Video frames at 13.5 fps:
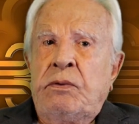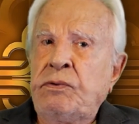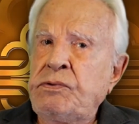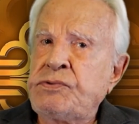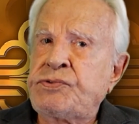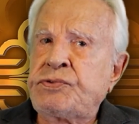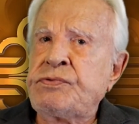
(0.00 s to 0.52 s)

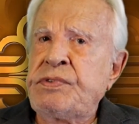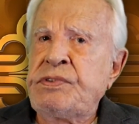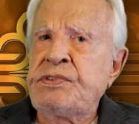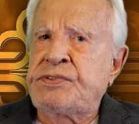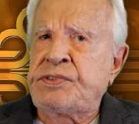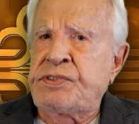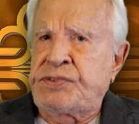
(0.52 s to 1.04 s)
Os
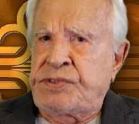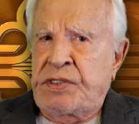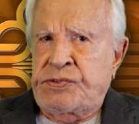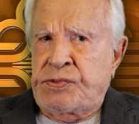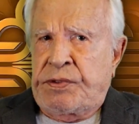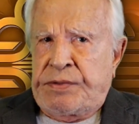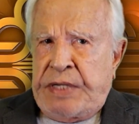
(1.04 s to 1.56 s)
juízes
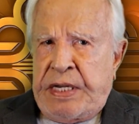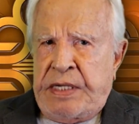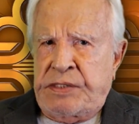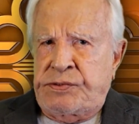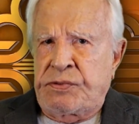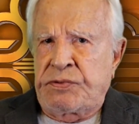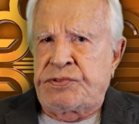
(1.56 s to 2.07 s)

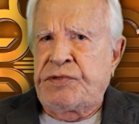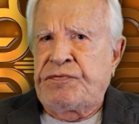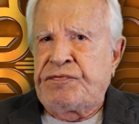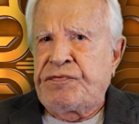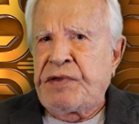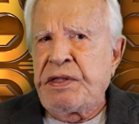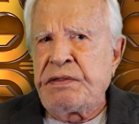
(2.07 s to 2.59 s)
desonestos se
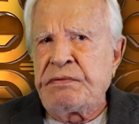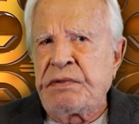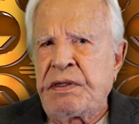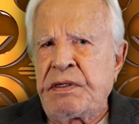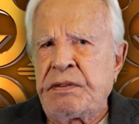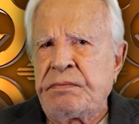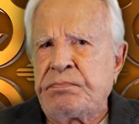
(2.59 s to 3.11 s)

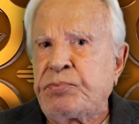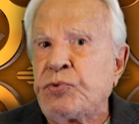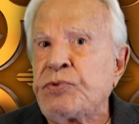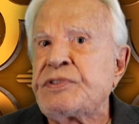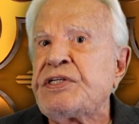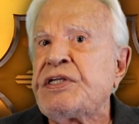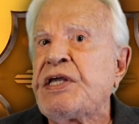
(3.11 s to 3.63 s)
vendem
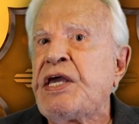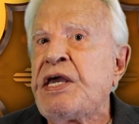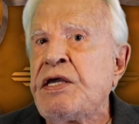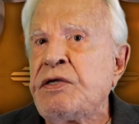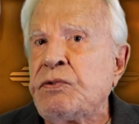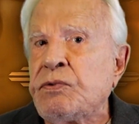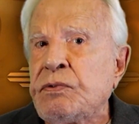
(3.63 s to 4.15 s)
por
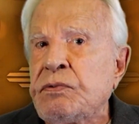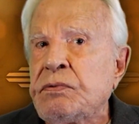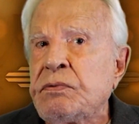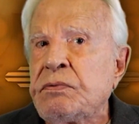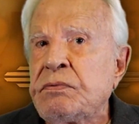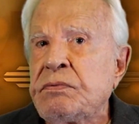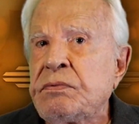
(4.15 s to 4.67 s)
dinheiro
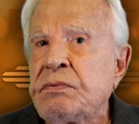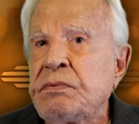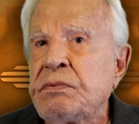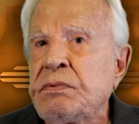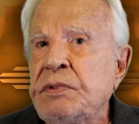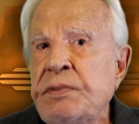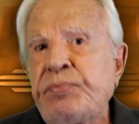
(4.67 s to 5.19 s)

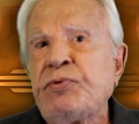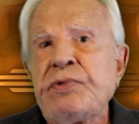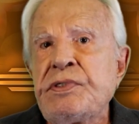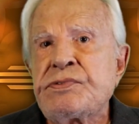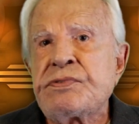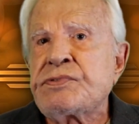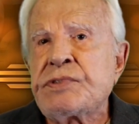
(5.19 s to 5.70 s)
e por
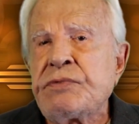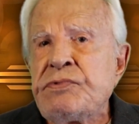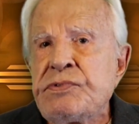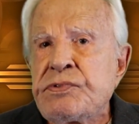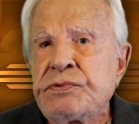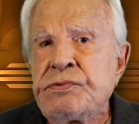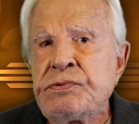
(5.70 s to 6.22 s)
isso são
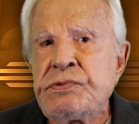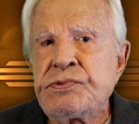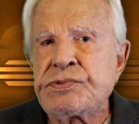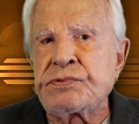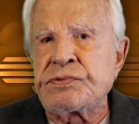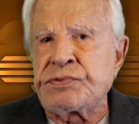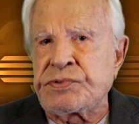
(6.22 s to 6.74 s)

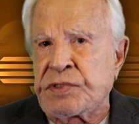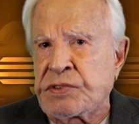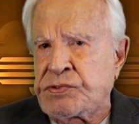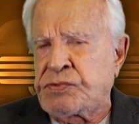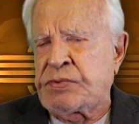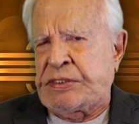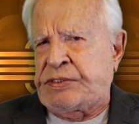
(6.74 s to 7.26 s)
injustos
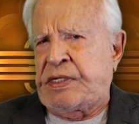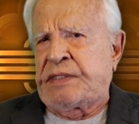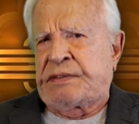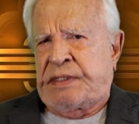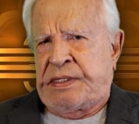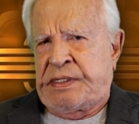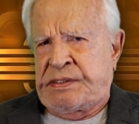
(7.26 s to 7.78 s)
nas suas
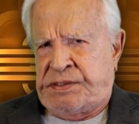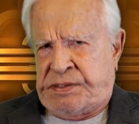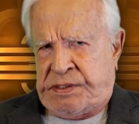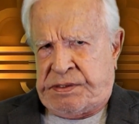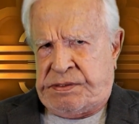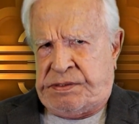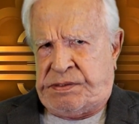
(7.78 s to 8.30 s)

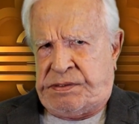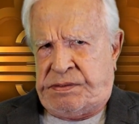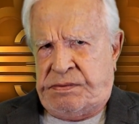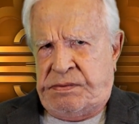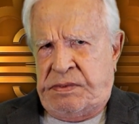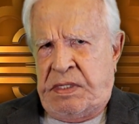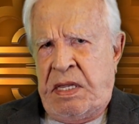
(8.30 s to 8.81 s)
sentenças.
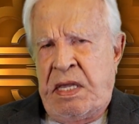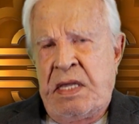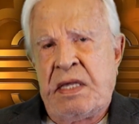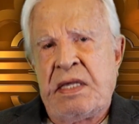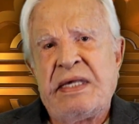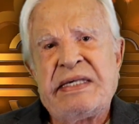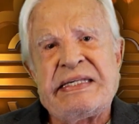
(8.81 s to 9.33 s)

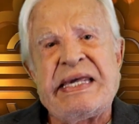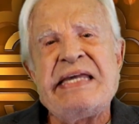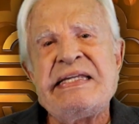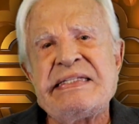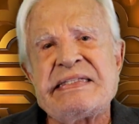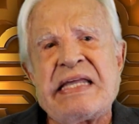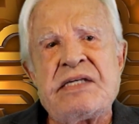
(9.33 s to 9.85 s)

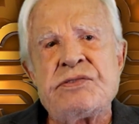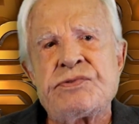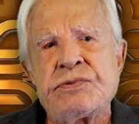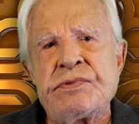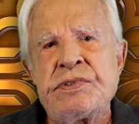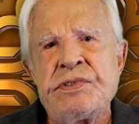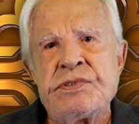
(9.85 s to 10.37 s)
Quem tem
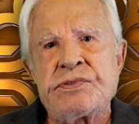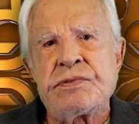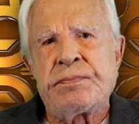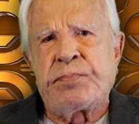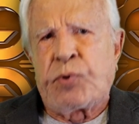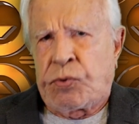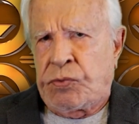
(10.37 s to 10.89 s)

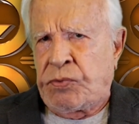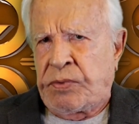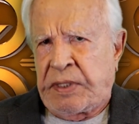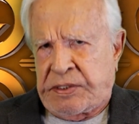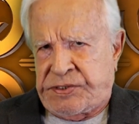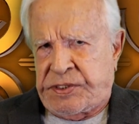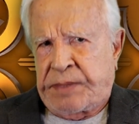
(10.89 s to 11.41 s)
juízo
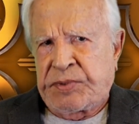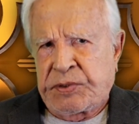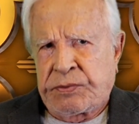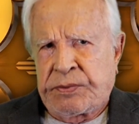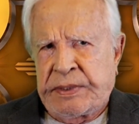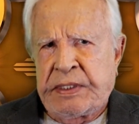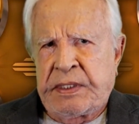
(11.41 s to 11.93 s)
procura
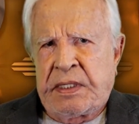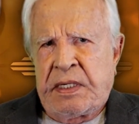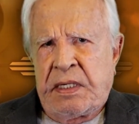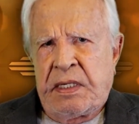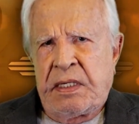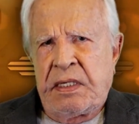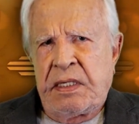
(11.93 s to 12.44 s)
sabedoria,
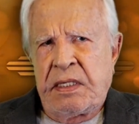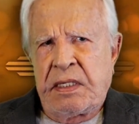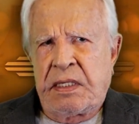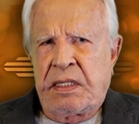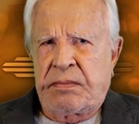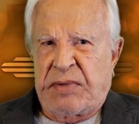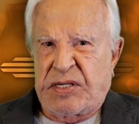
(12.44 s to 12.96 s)

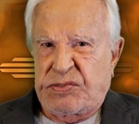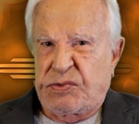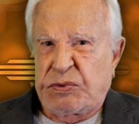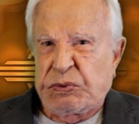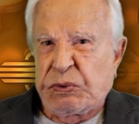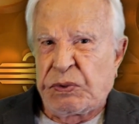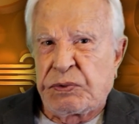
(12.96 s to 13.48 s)
mas
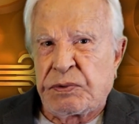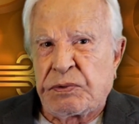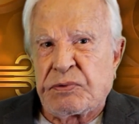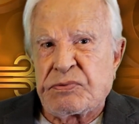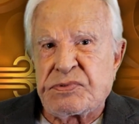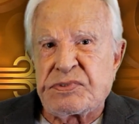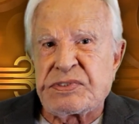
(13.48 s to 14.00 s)
o todo
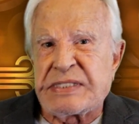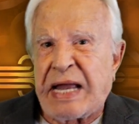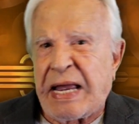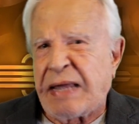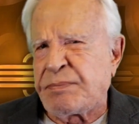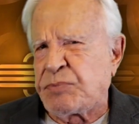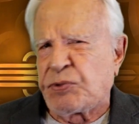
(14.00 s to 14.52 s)
não
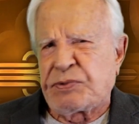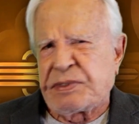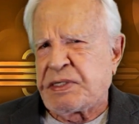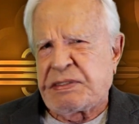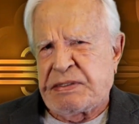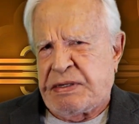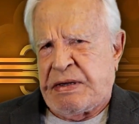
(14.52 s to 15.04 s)
sabe o
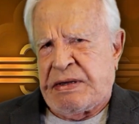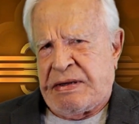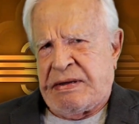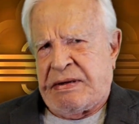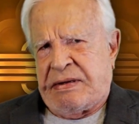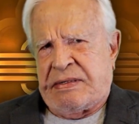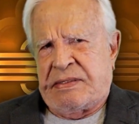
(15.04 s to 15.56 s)
que
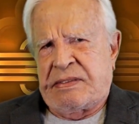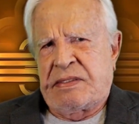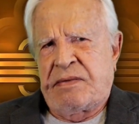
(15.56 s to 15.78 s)
quer.